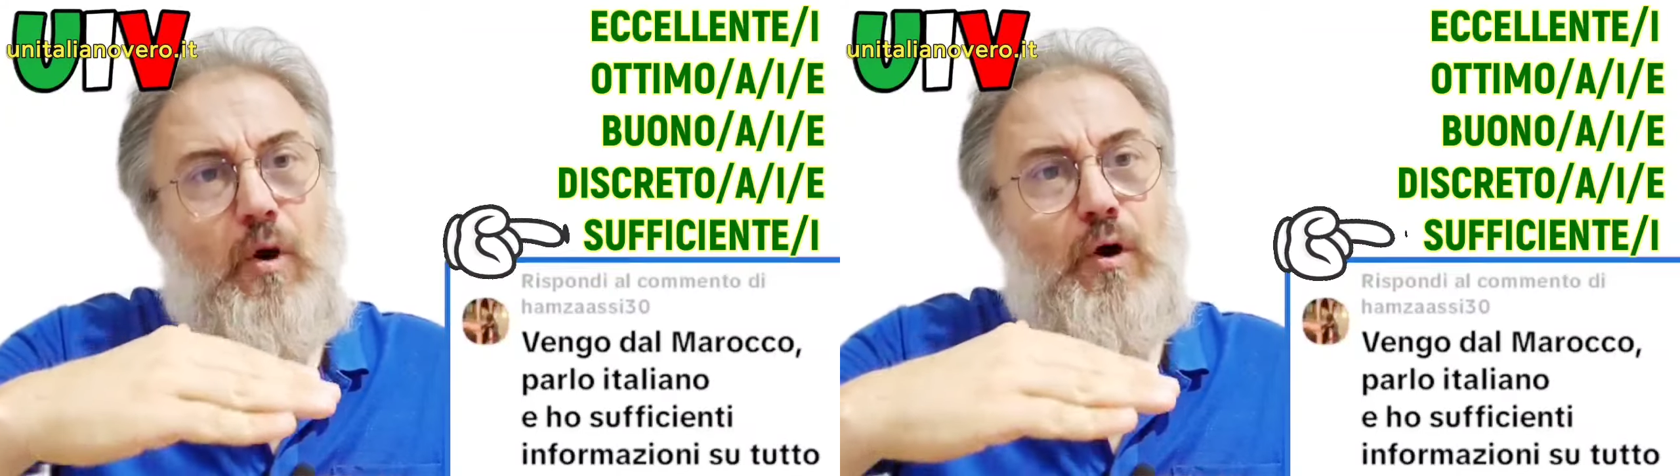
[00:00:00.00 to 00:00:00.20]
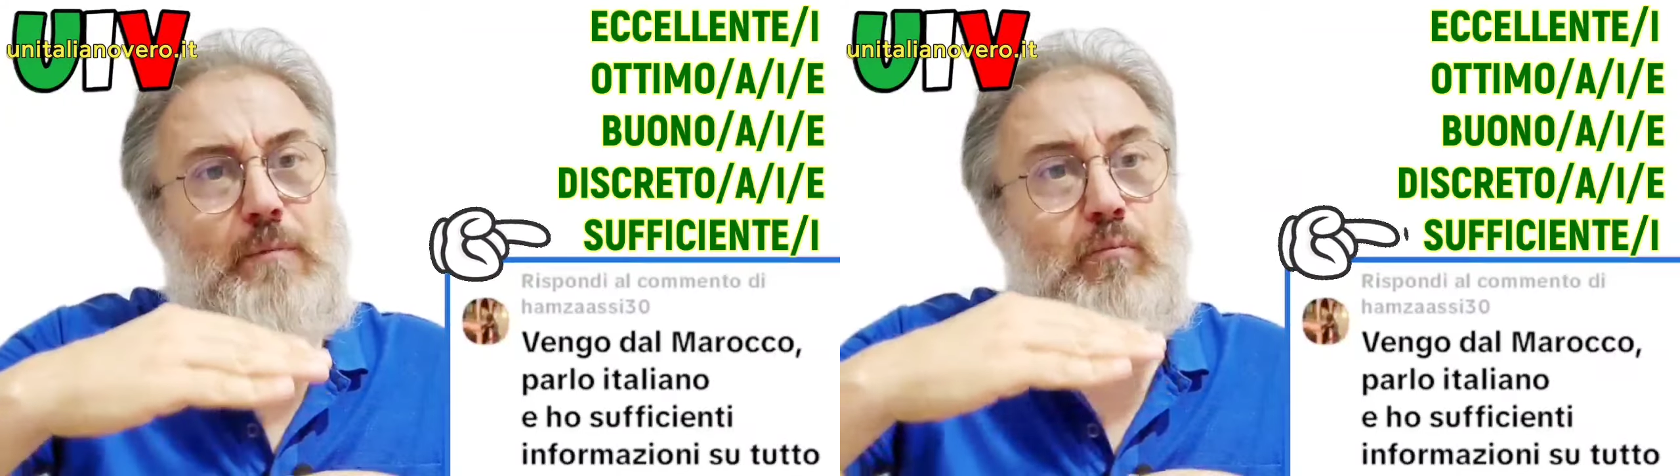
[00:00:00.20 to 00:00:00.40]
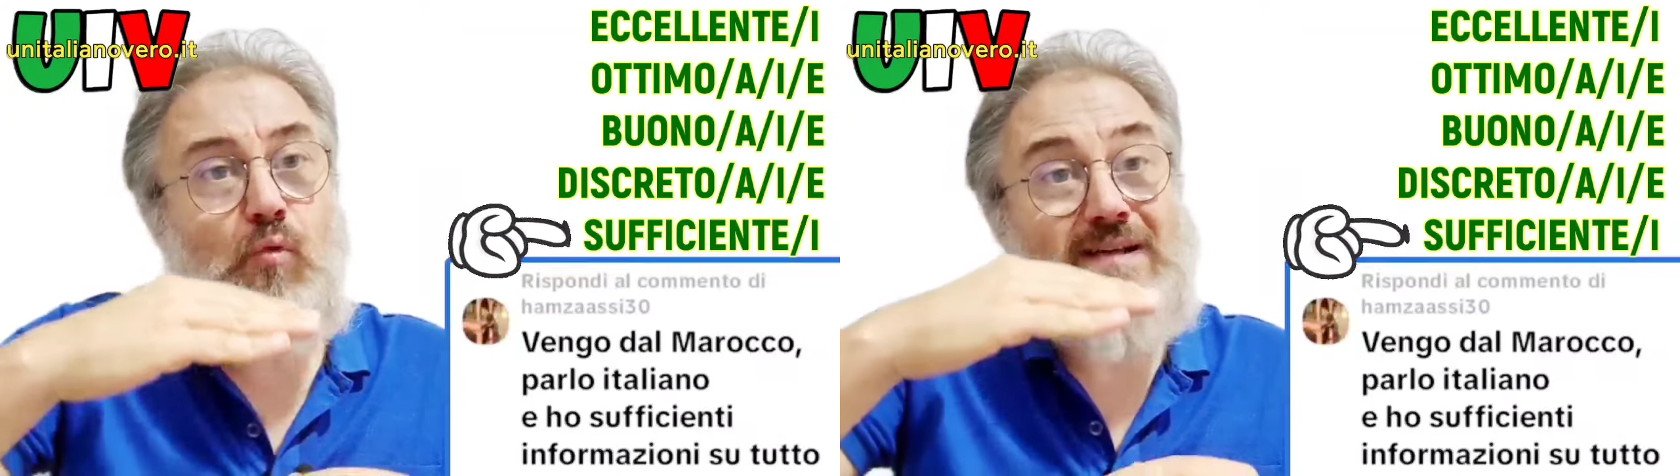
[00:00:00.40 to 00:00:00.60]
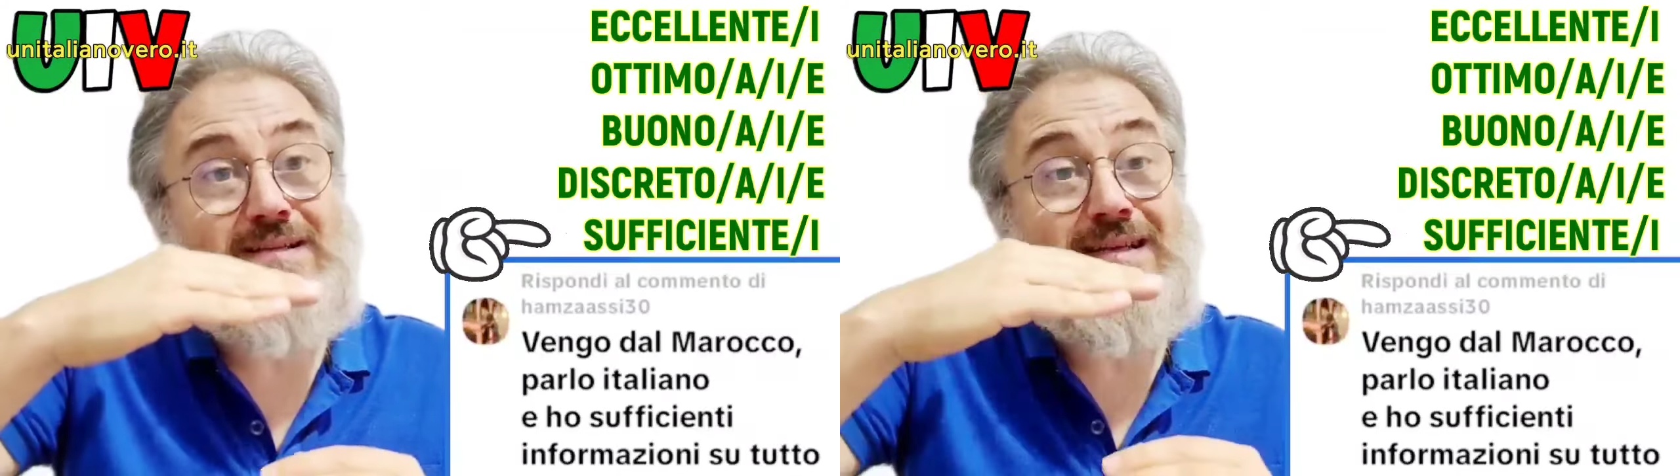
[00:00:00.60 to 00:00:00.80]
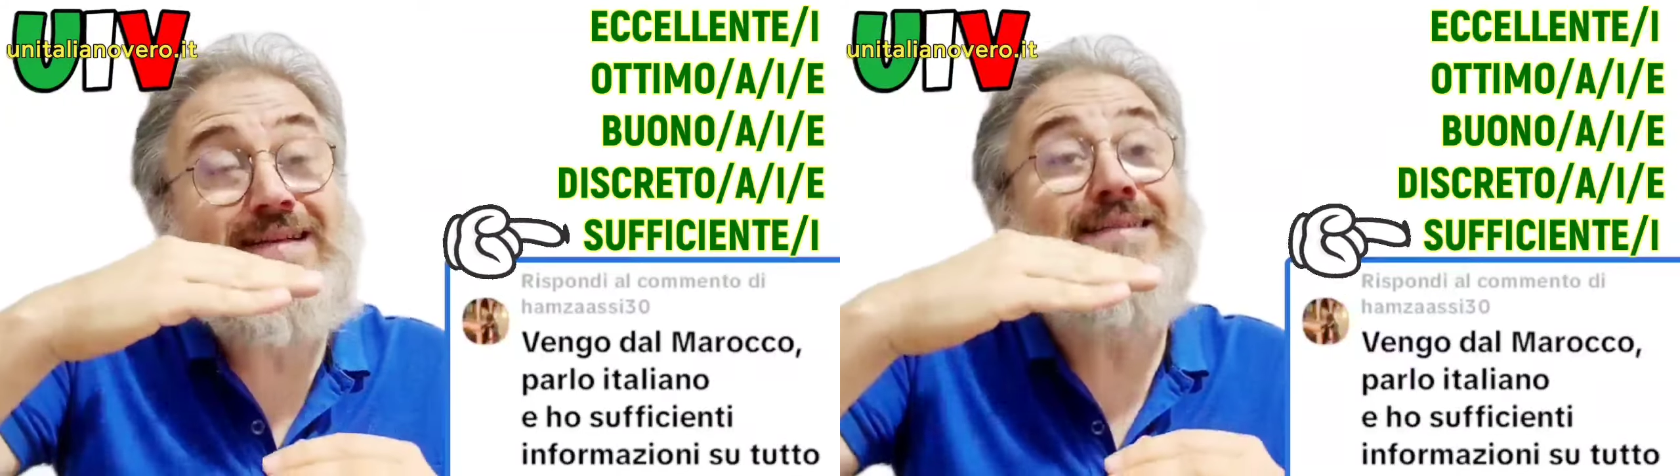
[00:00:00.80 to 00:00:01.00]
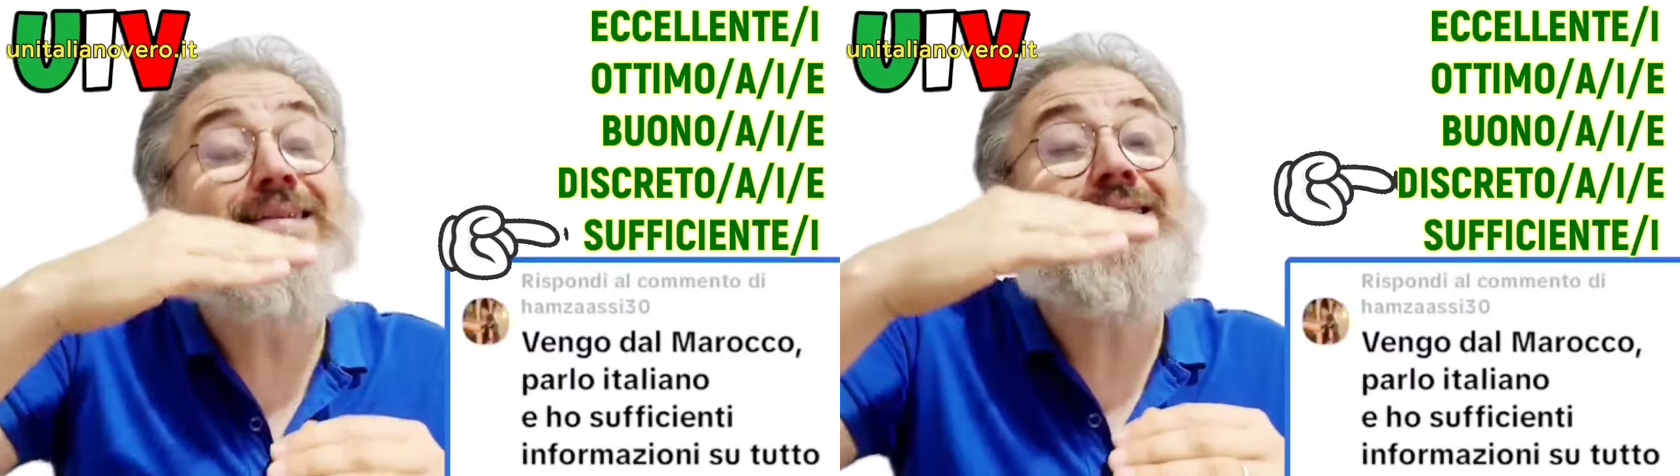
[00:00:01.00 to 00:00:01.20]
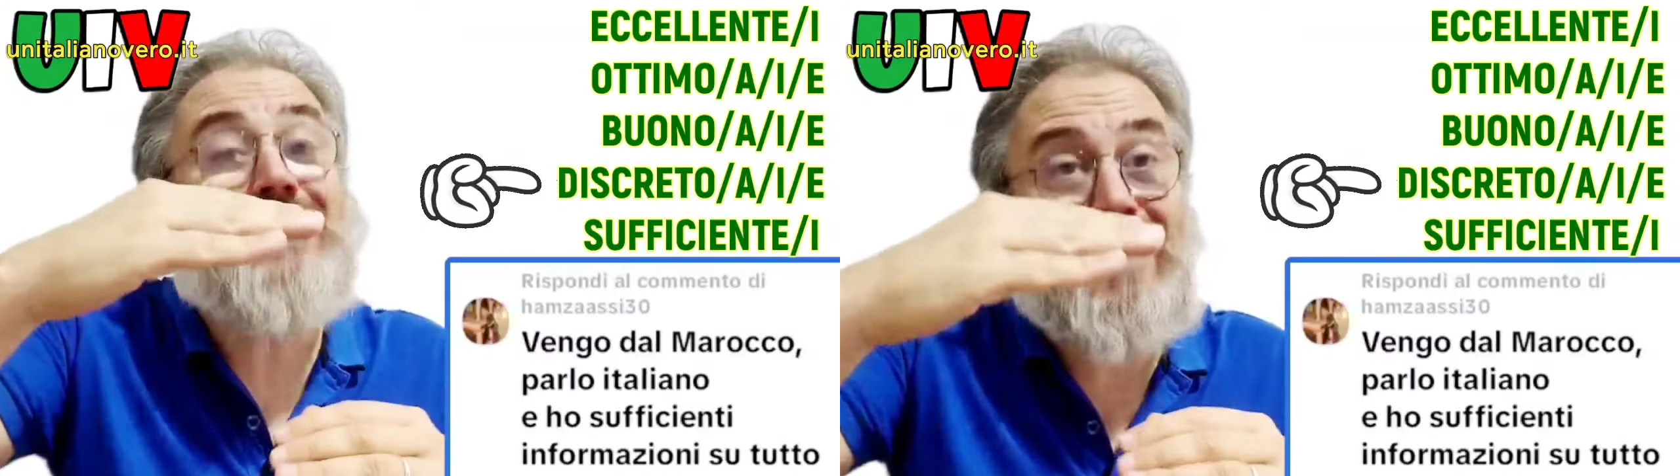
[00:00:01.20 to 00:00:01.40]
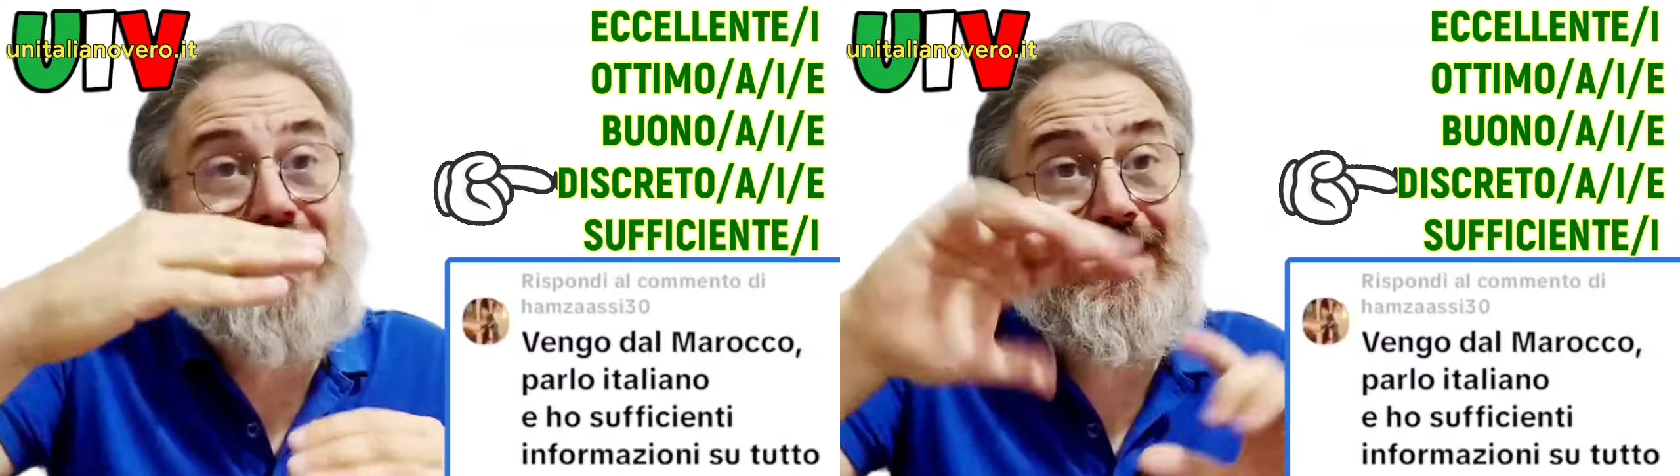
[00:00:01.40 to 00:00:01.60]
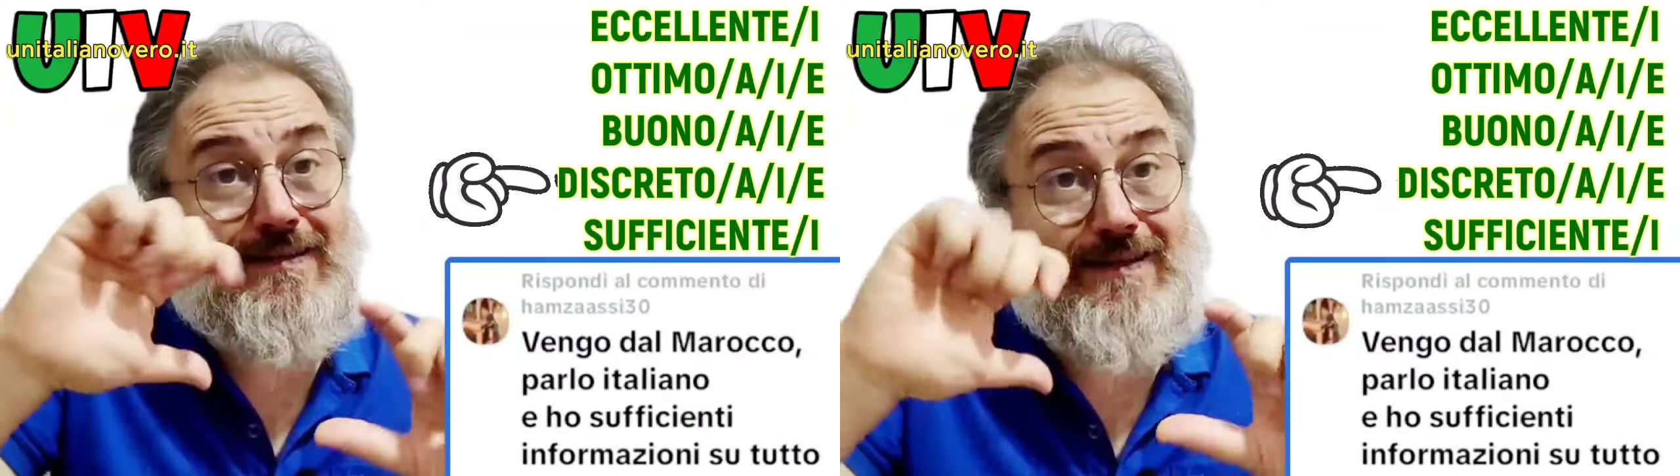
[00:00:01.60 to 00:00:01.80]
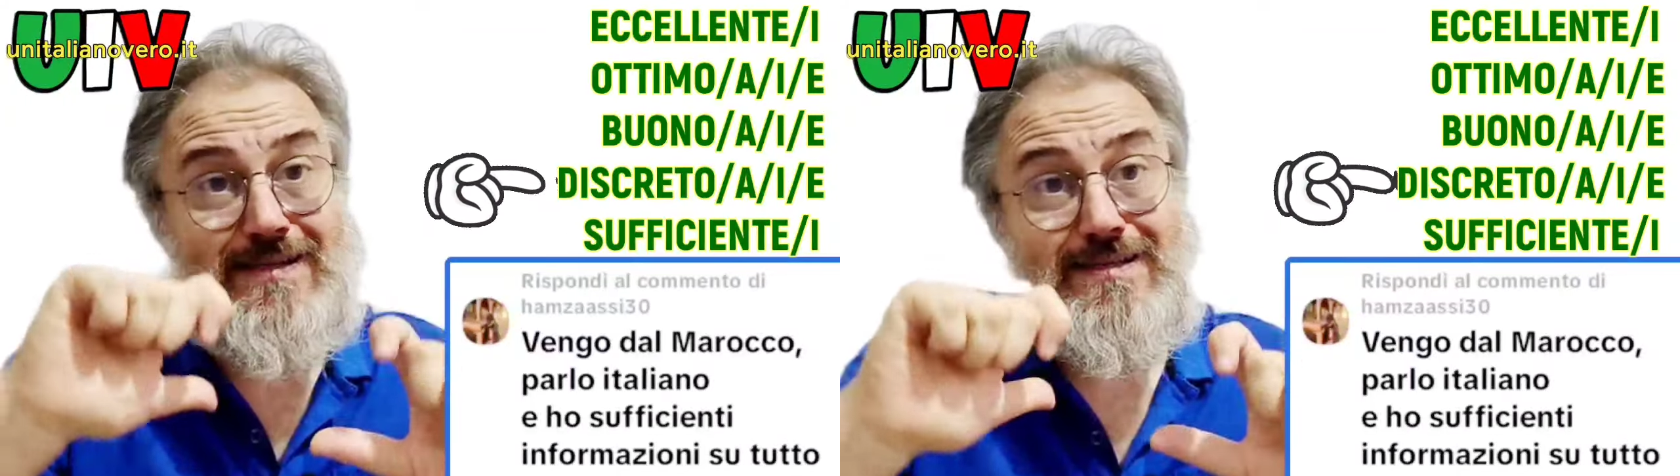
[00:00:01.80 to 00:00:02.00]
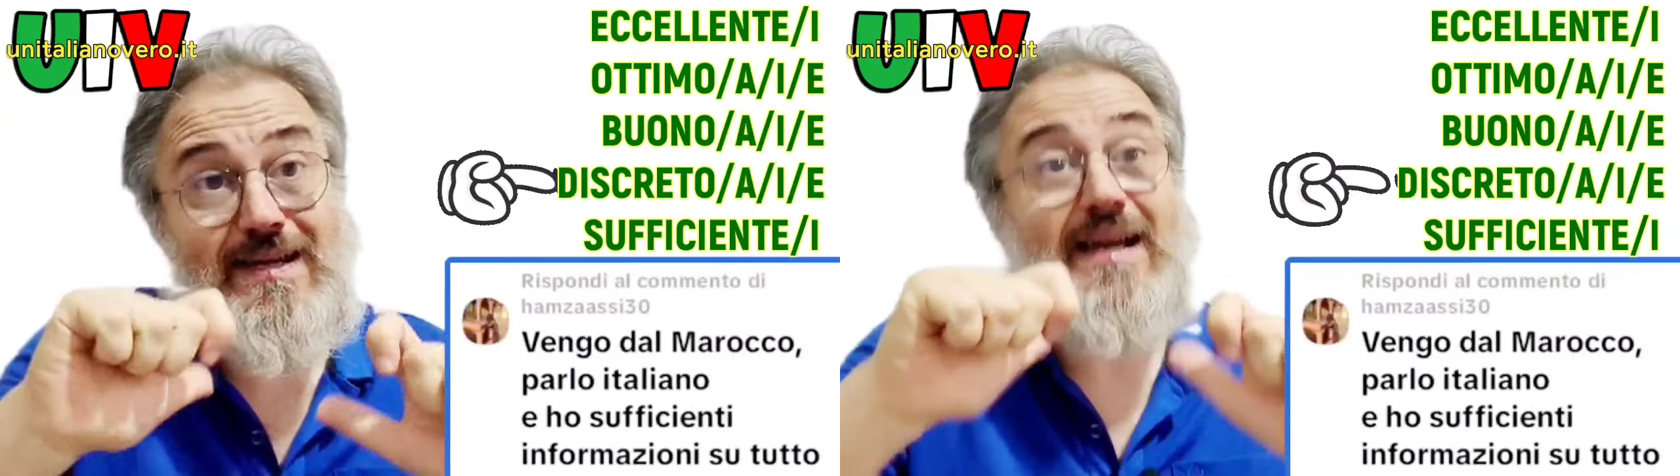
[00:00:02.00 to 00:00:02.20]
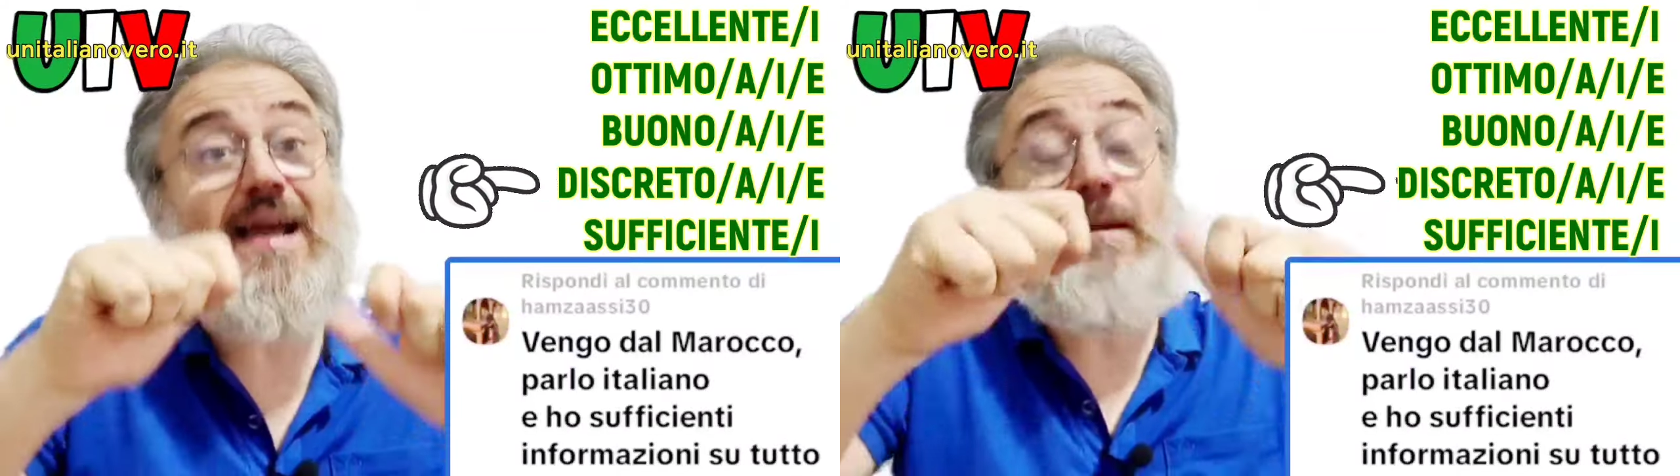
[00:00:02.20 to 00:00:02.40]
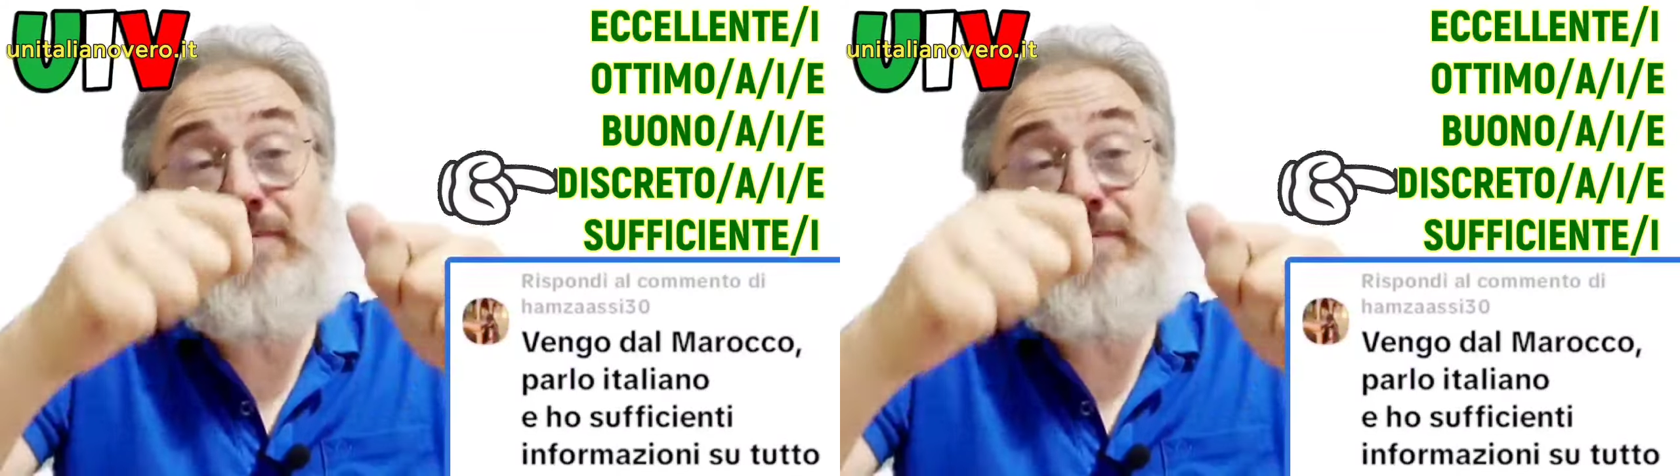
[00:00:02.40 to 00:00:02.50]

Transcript: poi può essere discreta se